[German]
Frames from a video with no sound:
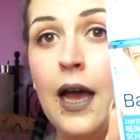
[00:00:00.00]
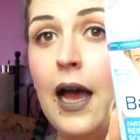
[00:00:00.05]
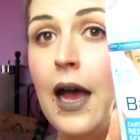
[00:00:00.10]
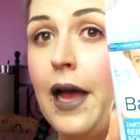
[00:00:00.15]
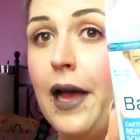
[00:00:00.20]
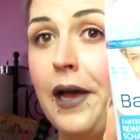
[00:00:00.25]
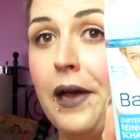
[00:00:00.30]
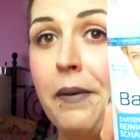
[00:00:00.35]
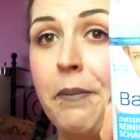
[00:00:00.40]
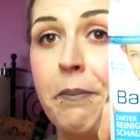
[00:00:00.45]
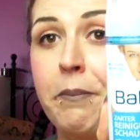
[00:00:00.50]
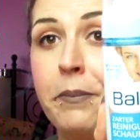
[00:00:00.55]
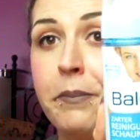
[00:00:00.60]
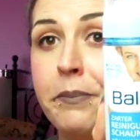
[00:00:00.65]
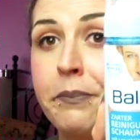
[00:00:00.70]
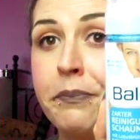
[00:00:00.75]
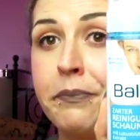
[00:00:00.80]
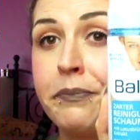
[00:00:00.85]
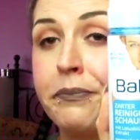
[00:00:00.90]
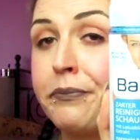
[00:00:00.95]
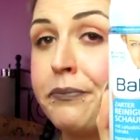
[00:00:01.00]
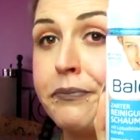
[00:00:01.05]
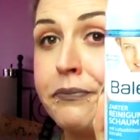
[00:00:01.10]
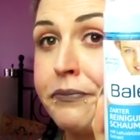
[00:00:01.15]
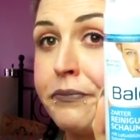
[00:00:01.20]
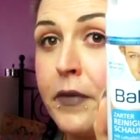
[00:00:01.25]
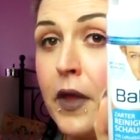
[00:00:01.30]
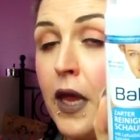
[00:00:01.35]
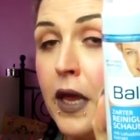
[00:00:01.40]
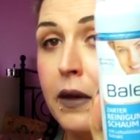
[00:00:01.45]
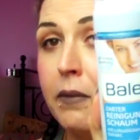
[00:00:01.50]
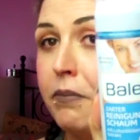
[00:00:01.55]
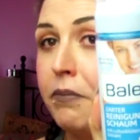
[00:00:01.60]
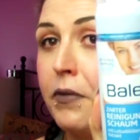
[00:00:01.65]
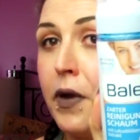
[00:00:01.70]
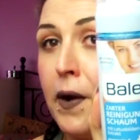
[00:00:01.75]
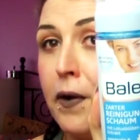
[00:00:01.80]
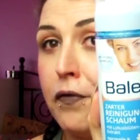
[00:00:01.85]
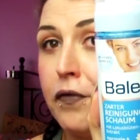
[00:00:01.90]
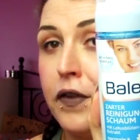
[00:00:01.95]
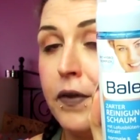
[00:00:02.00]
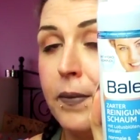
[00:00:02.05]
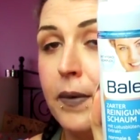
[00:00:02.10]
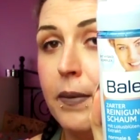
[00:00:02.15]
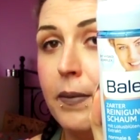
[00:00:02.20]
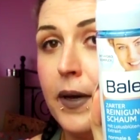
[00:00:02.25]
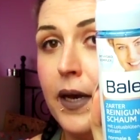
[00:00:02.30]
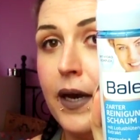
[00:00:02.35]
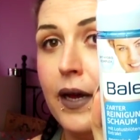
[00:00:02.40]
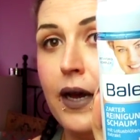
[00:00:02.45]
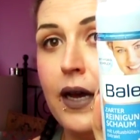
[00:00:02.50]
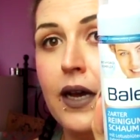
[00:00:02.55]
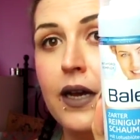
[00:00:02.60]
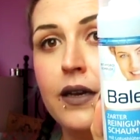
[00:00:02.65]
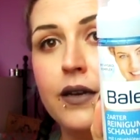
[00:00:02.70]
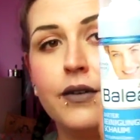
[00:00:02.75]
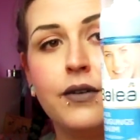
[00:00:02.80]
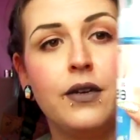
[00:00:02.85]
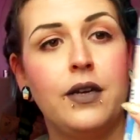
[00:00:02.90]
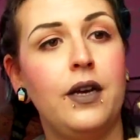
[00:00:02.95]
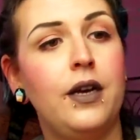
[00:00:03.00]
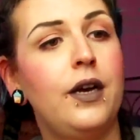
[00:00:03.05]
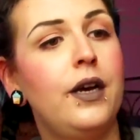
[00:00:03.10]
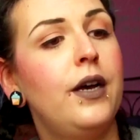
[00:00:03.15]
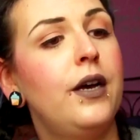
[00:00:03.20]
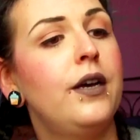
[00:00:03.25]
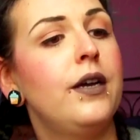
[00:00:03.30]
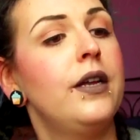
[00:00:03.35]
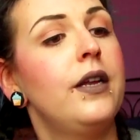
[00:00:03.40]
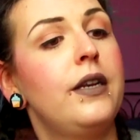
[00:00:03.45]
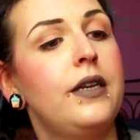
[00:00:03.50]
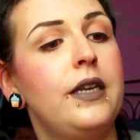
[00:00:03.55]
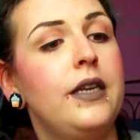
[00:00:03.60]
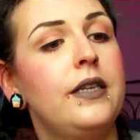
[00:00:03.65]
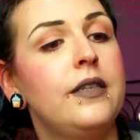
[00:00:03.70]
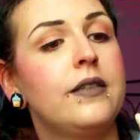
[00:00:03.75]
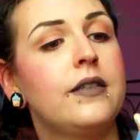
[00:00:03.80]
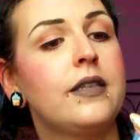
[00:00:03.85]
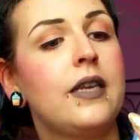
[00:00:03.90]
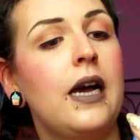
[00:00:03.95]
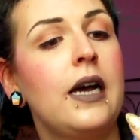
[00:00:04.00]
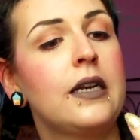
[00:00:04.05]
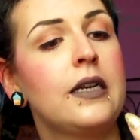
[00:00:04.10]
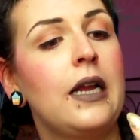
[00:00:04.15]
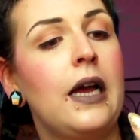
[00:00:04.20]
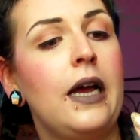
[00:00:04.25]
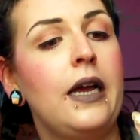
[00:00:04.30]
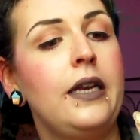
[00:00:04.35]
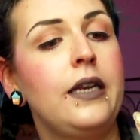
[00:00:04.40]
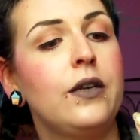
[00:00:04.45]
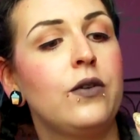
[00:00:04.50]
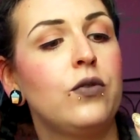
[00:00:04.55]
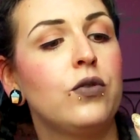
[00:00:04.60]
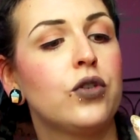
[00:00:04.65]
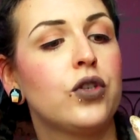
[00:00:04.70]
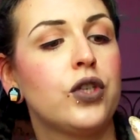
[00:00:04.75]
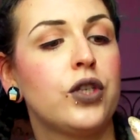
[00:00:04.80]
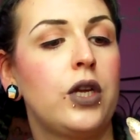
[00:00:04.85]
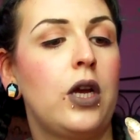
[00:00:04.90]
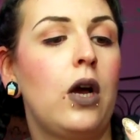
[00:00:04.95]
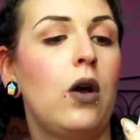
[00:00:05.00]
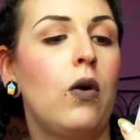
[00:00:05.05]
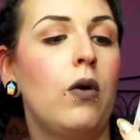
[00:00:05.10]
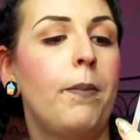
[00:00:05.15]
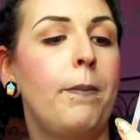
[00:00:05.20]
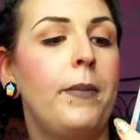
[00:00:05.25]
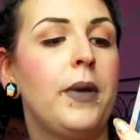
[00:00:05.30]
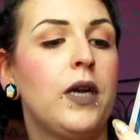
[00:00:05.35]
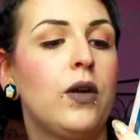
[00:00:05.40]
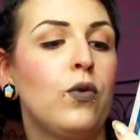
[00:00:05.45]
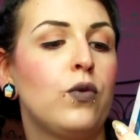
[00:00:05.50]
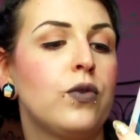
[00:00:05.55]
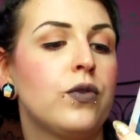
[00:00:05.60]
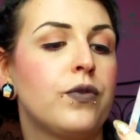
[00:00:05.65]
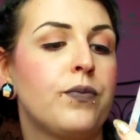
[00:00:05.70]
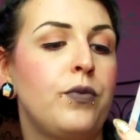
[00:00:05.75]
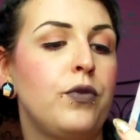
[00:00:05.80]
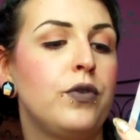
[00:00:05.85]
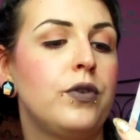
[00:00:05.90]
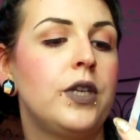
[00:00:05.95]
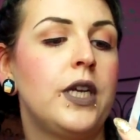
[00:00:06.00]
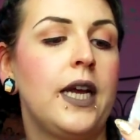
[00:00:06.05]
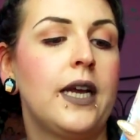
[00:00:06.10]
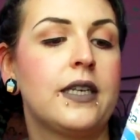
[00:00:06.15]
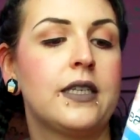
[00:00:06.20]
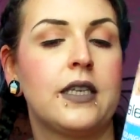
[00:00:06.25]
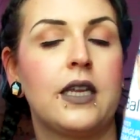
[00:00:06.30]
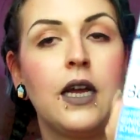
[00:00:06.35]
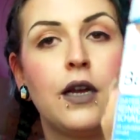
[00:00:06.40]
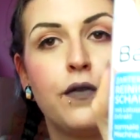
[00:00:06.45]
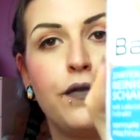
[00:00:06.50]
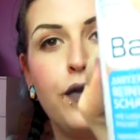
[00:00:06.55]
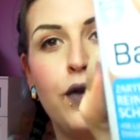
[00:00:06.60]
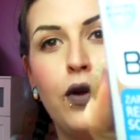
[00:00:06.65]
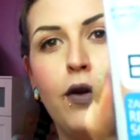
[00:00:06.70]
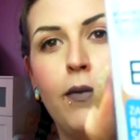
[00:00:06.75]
Ähm, kaufe ich mir immer nach. Äh, den zarten Reinigungsschaum mit Lotusblütenextrakt für